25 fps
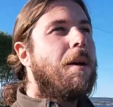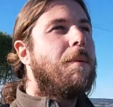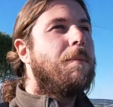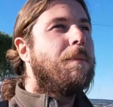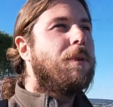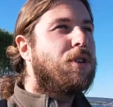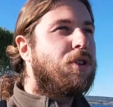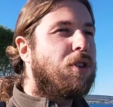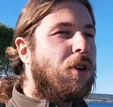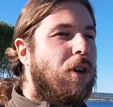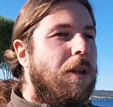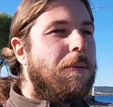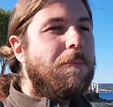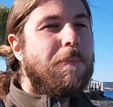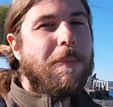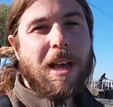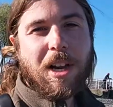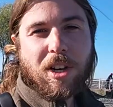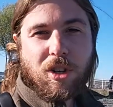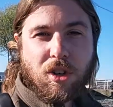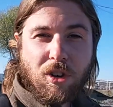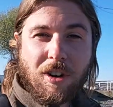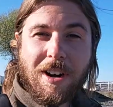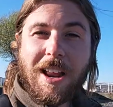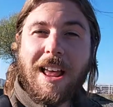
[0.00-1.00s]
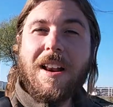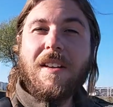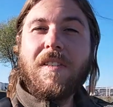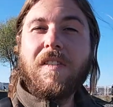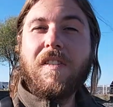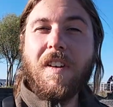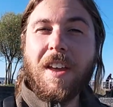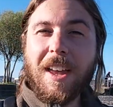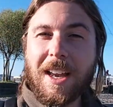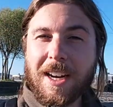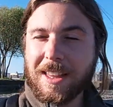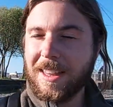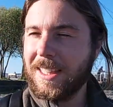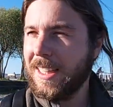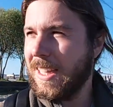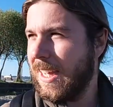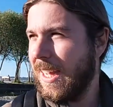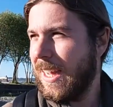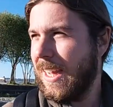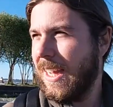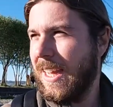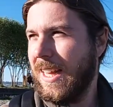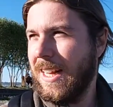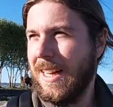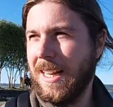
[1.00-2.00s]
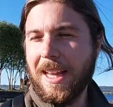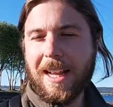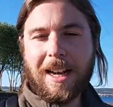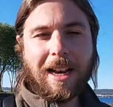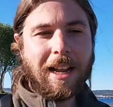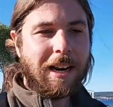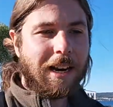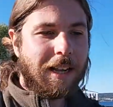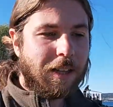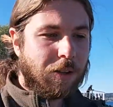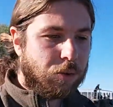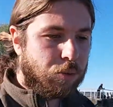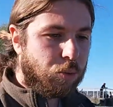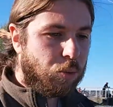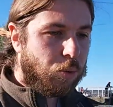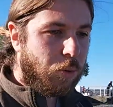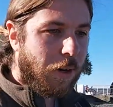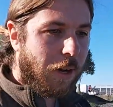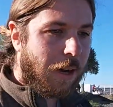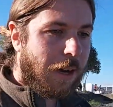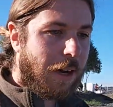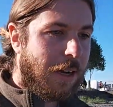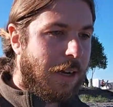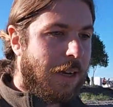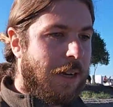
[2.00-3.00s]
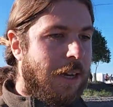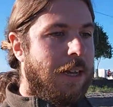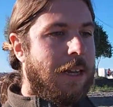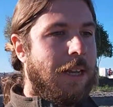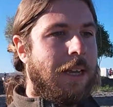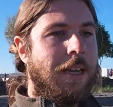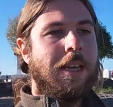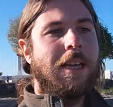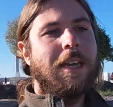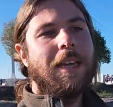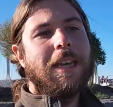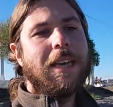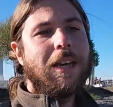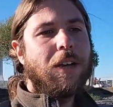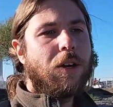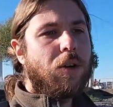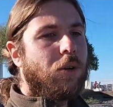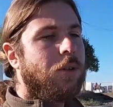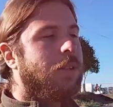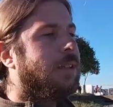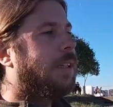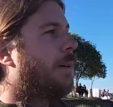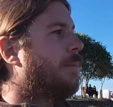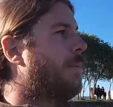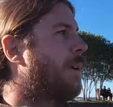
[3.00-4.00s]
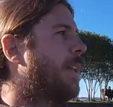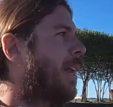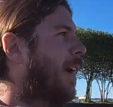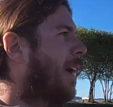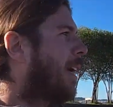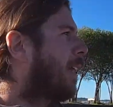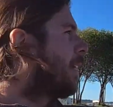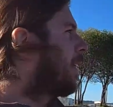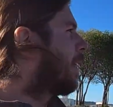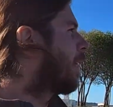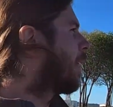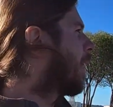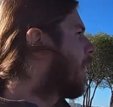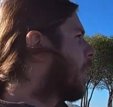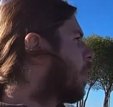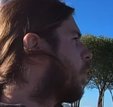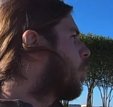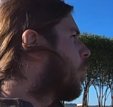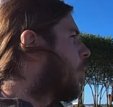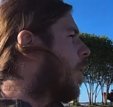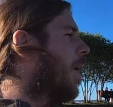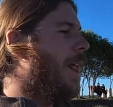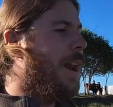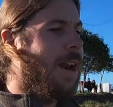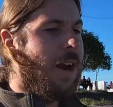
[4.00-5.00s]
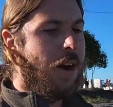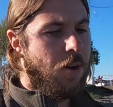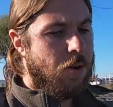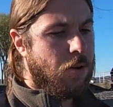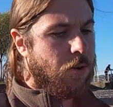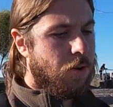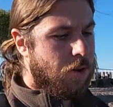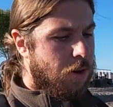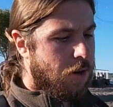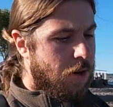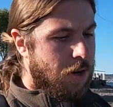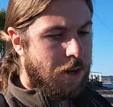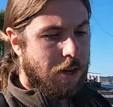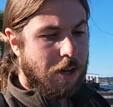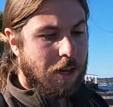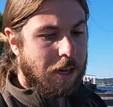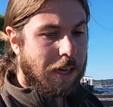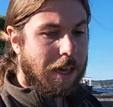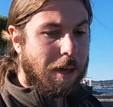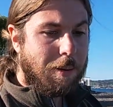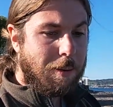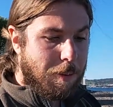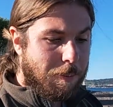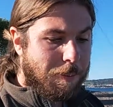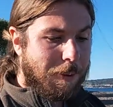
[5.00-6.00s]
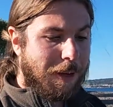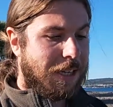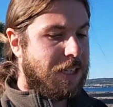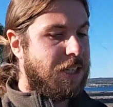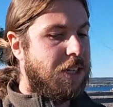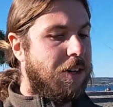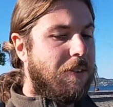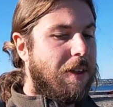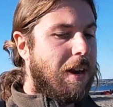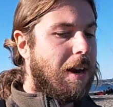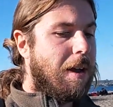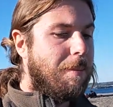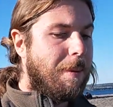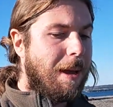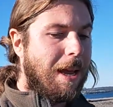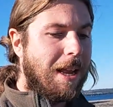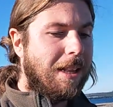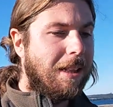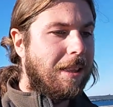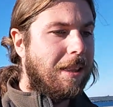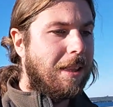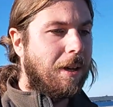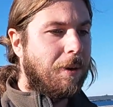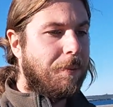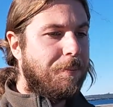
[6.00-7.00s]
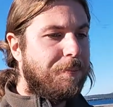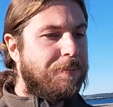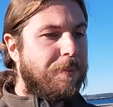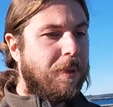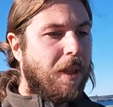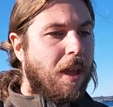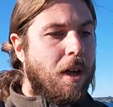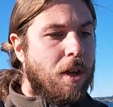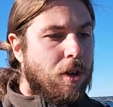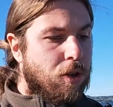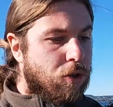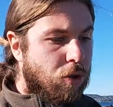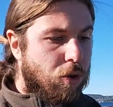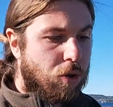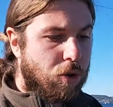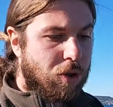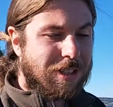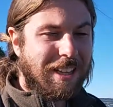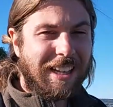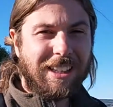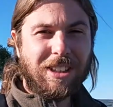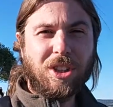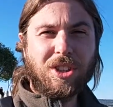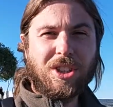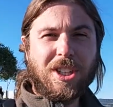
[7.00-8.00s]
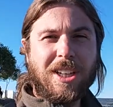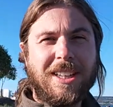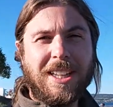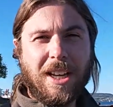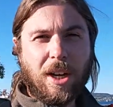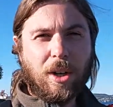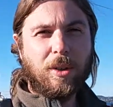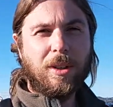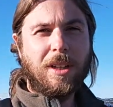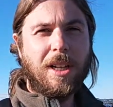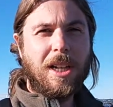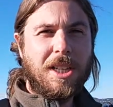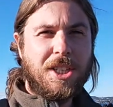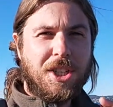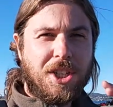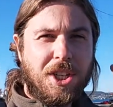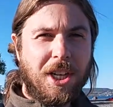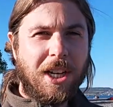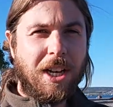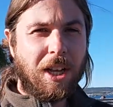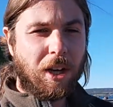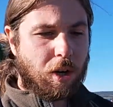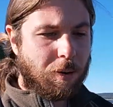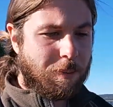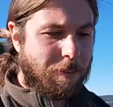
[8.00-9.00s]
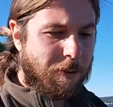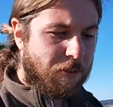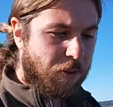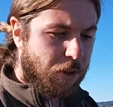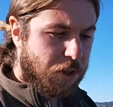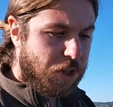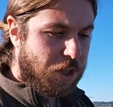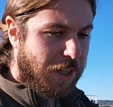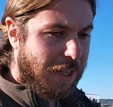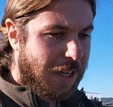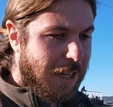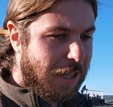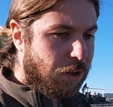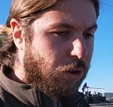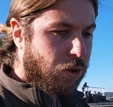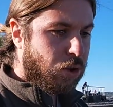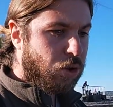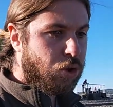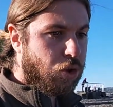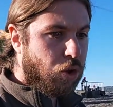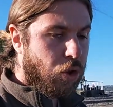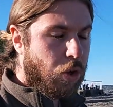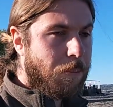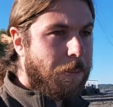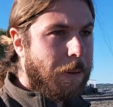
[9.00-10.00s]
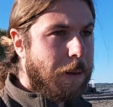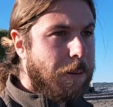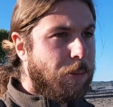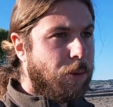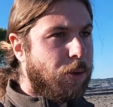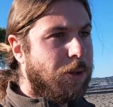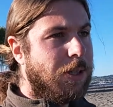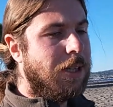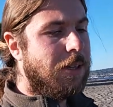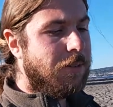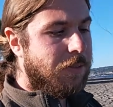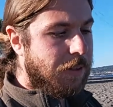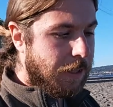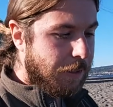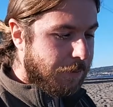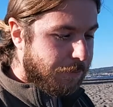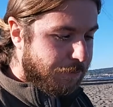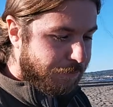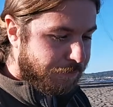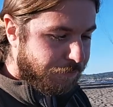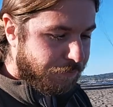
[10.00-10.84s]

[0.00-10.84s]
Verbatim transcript: Mi sono immerso nel verde e nella natura incontaminata, che è quello che mi piace veramente. Sono stato a Santiago del Cile, come vi ho già detto, solo per motivi